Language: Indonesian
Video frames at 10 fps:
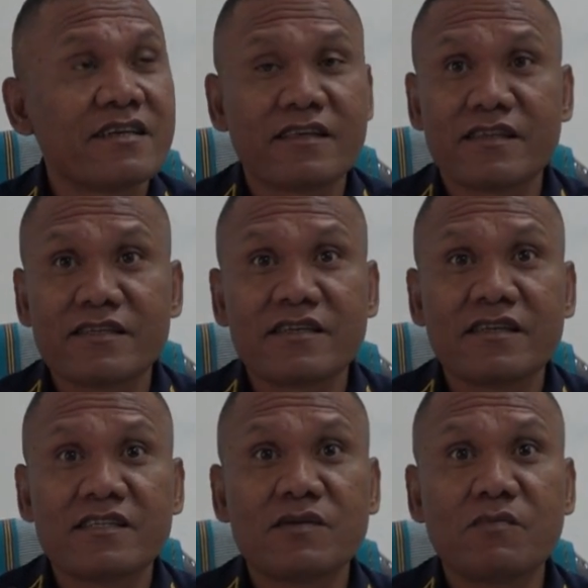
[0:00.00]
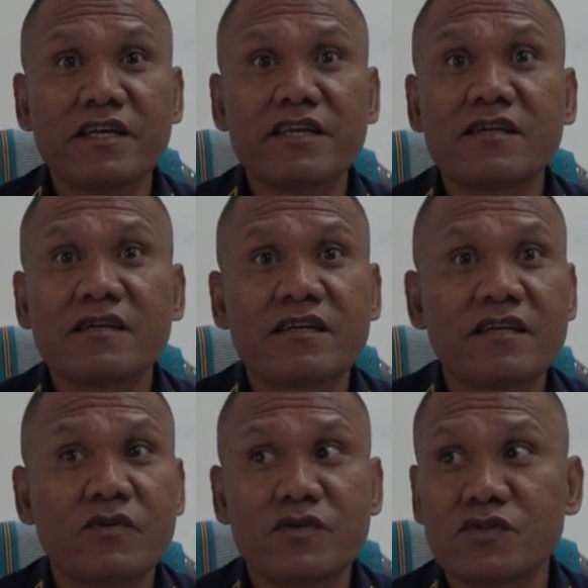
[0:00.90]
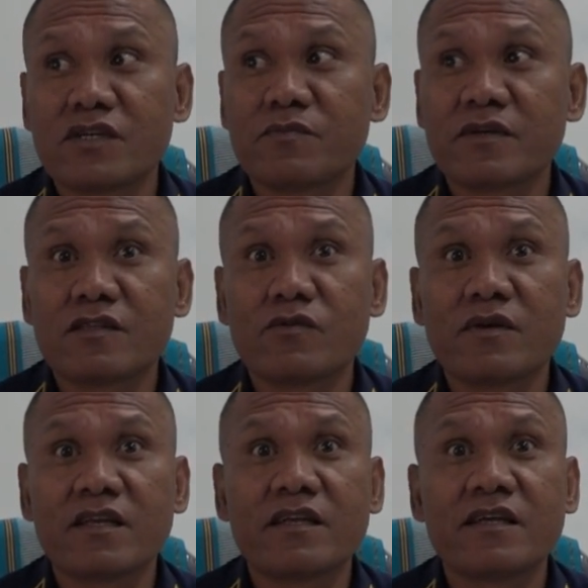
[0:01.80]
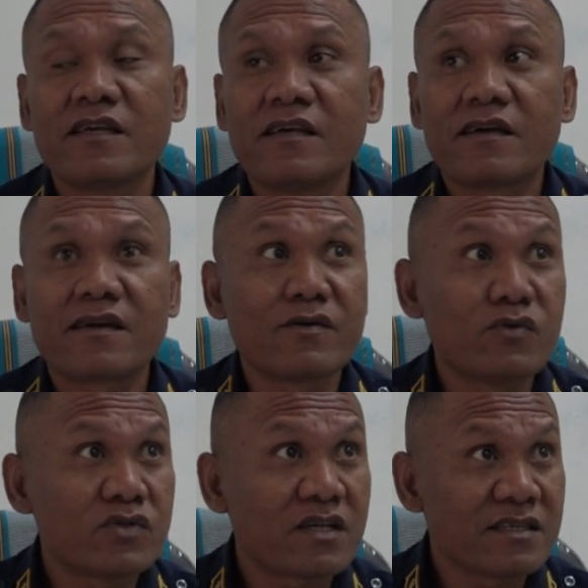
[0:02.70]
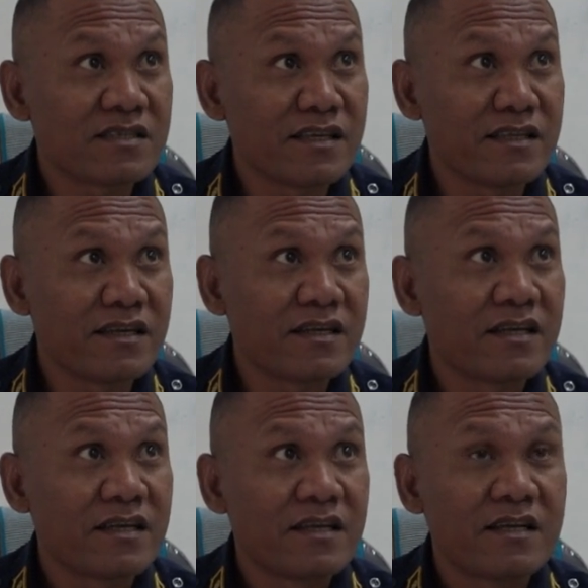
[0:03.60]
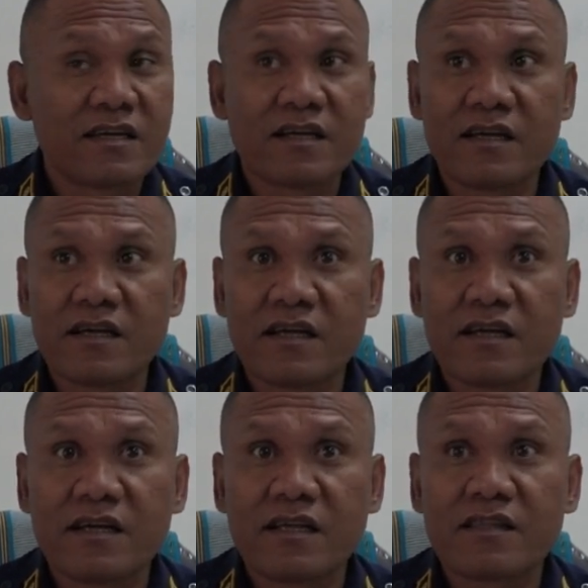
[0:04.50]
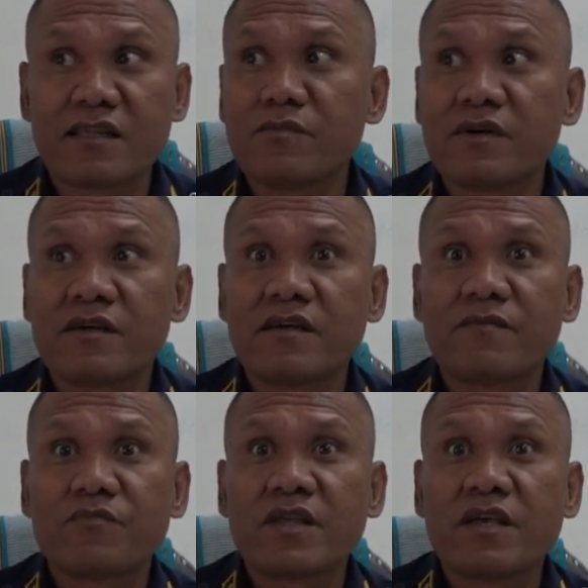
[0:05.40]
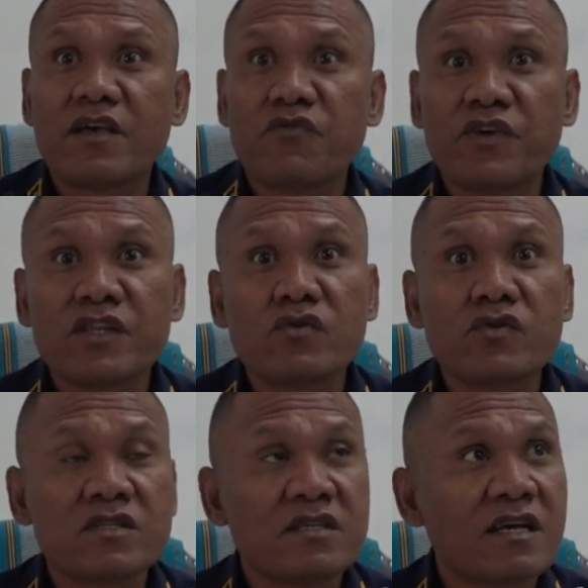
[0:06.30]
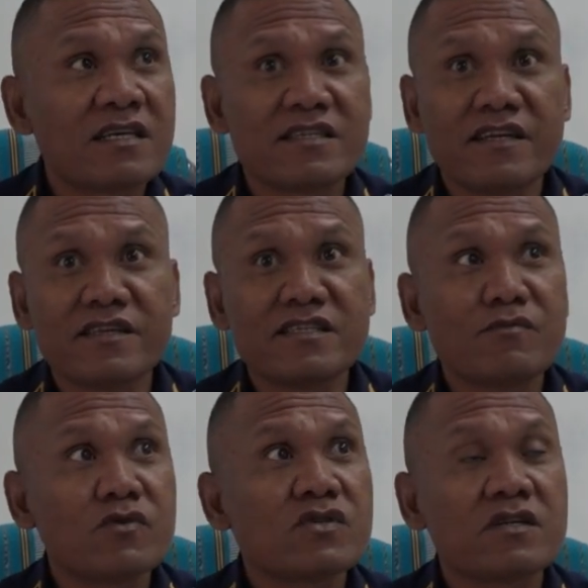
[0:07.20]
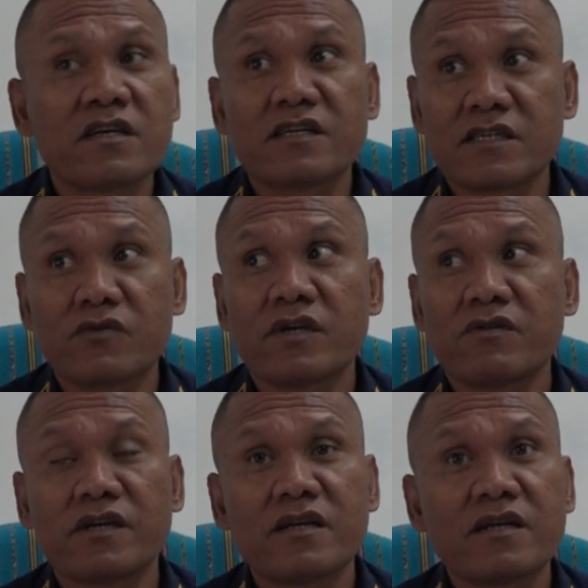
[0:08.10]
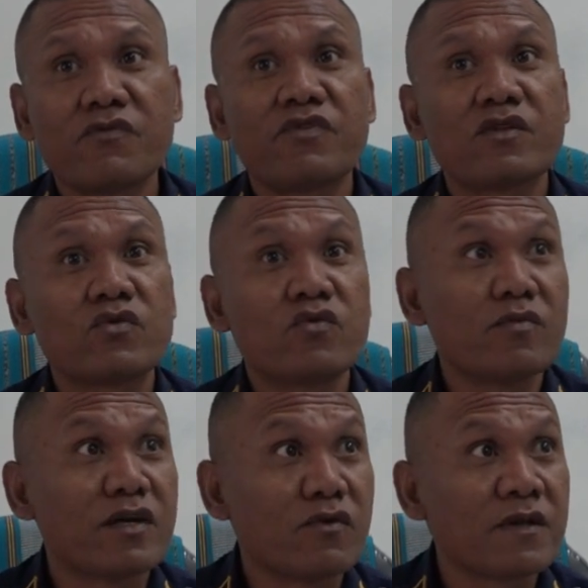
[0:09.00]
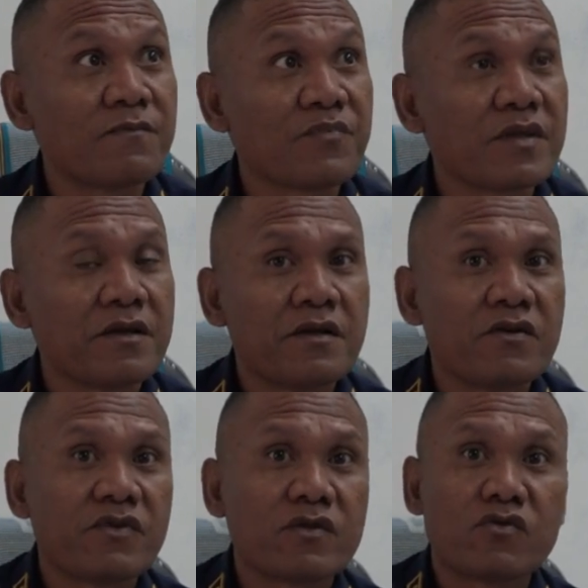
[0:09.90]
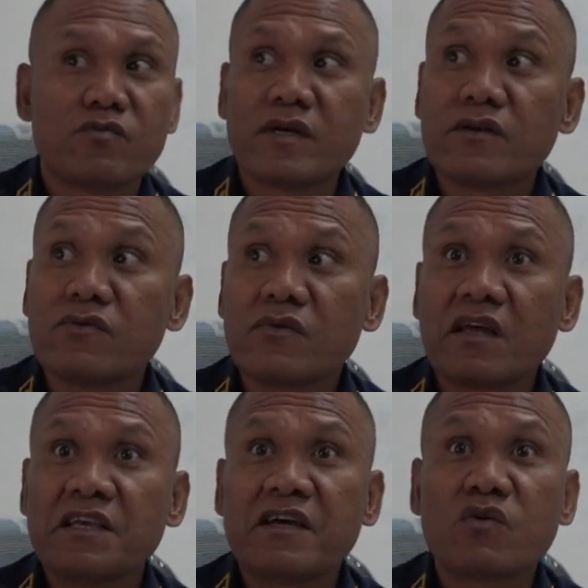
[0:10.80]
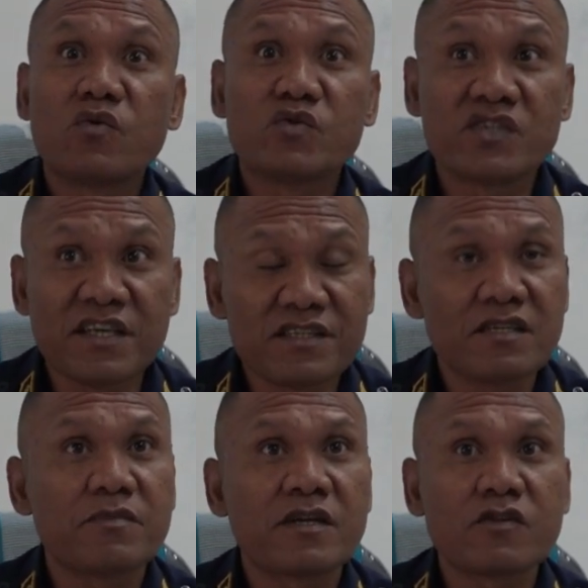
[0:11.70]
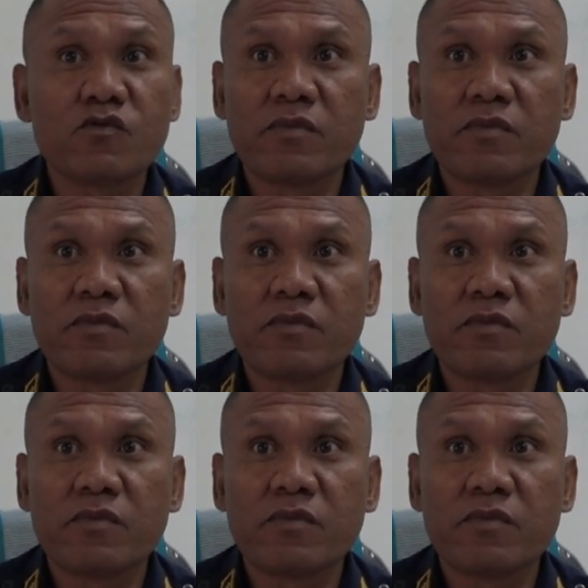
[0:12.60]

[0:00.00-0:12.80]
kita tem que ser disciplina para tu bele redus asidente eh, ne tambah efeitu si asidente ne mas hasau yang ada ne fator humano ne fator humano la iha konsensia para tu